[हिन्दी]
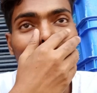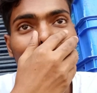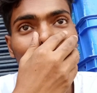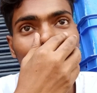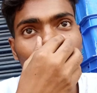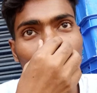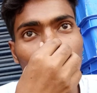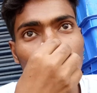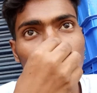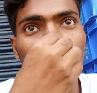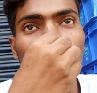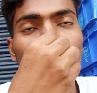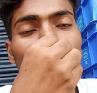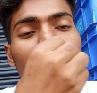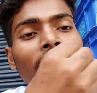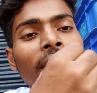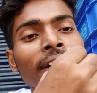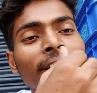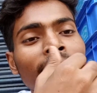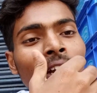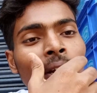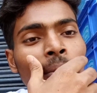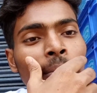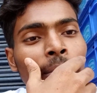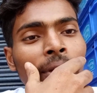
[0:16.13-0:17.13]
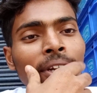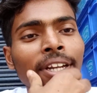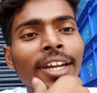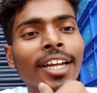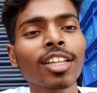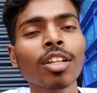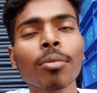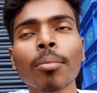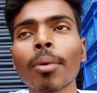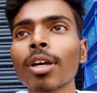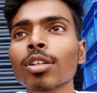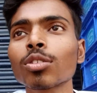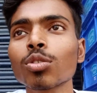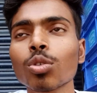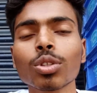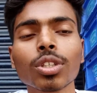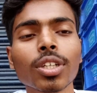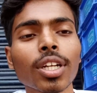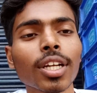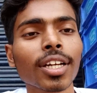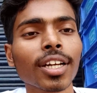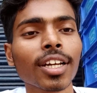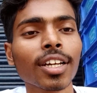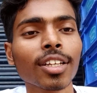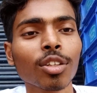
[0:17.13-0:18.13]
आज संडे था तो कुछ कंटेंट मिल नहीं रहा था
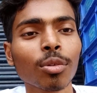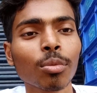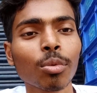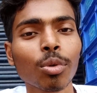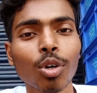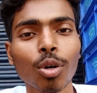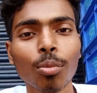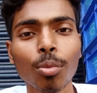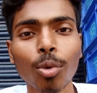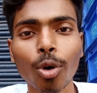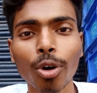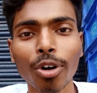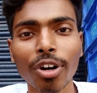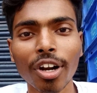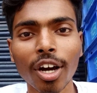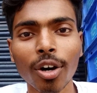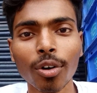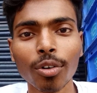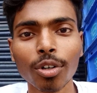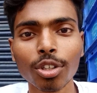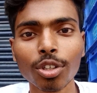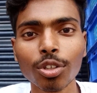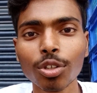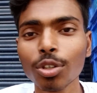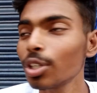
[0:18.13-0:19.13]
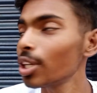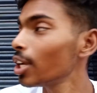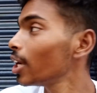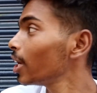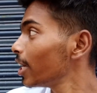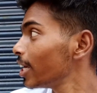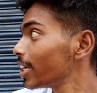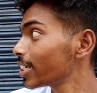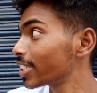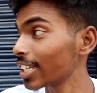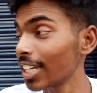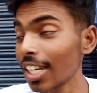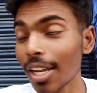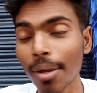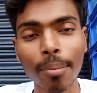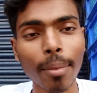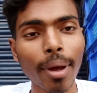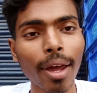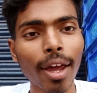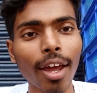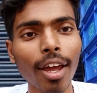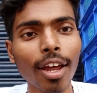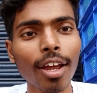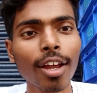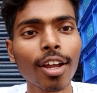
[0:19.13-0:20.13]
मैं सोच रहा था कि तुम लोग को बोर ना होने दूँ
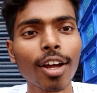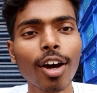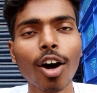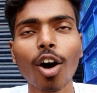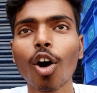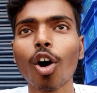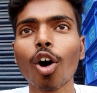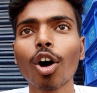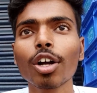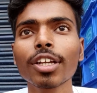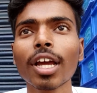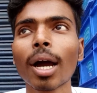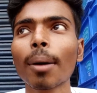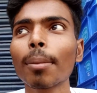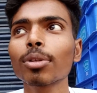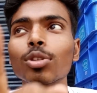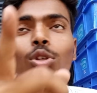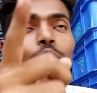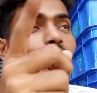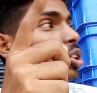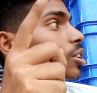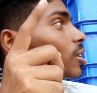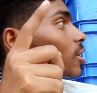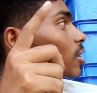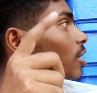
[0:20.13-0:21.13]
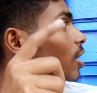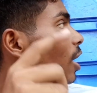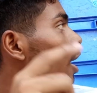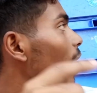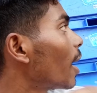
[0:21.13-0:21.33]
इसलिए मैं और यहाँ पे